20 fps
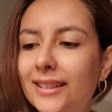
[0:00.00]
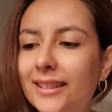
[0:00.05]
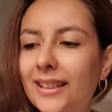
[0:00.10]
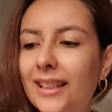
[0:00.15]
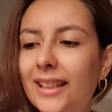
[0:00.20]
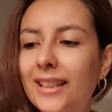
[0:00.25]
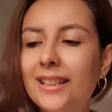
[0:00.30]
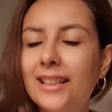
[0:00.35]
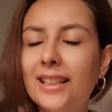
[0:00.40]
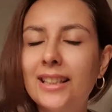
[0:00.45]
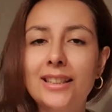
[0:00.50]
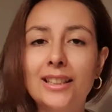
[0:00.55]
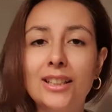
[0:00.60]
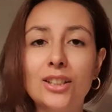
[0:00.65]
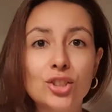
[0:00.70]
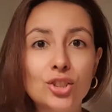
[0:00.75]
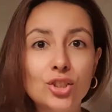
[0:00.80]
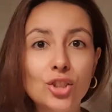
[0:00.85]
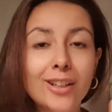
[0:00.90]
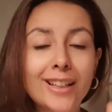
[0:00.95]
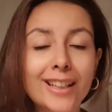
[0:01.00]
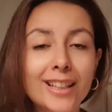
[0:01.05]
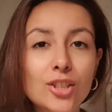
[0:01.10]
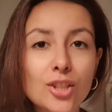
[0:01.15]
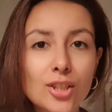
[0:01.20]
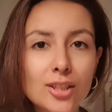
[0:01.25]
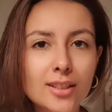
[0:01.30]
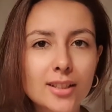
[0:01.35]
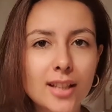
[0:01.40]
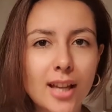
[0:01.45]
e niente, sto
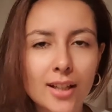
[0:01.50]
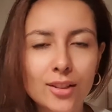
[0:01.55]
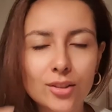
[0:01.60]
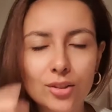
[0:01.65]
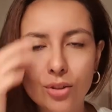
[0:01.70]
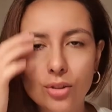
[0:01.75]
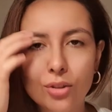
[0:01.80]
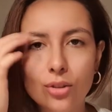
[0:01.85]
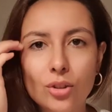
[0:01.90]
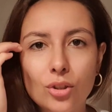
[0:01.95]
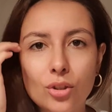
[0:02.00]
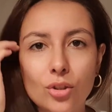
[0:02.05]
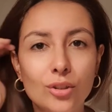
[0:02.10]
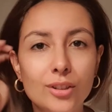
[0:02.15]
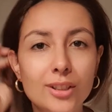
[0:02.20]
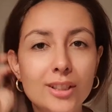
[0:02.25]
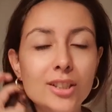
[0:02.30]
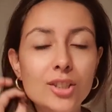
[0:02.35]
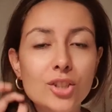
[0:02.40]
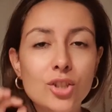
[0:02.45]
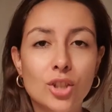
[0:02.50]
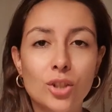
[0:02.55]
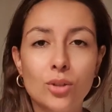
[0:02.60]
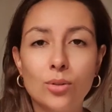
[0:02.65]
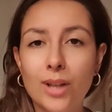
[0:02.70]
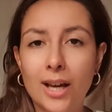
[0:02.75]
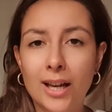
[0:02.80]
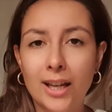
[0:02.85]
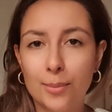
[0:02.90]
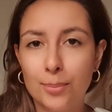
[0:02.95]
registrando con il
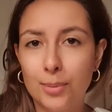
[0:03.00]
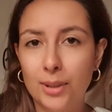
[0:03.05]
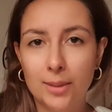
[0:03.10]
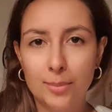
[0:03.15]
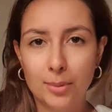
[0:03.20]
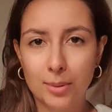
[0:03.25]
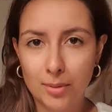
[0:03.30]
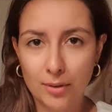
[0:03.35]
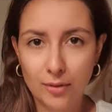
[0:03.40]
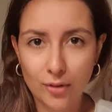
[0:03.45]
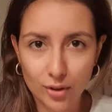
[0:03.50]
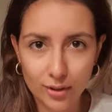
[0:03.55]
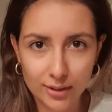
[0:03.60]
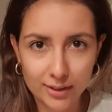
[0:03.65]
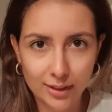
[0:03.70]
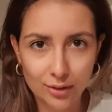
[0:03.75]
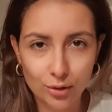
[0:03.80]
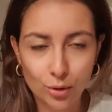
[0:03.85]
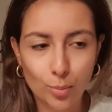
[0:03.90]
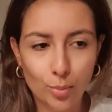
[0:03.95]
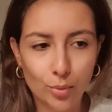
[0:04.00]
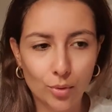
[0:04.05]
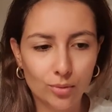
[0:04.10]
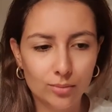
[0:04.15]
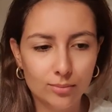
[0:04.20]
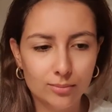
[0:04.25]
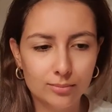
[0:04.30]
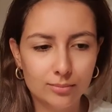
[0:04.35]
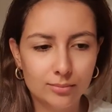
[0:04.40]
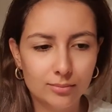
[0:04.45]
cellulare per la prima volta
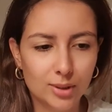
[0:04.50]
dopo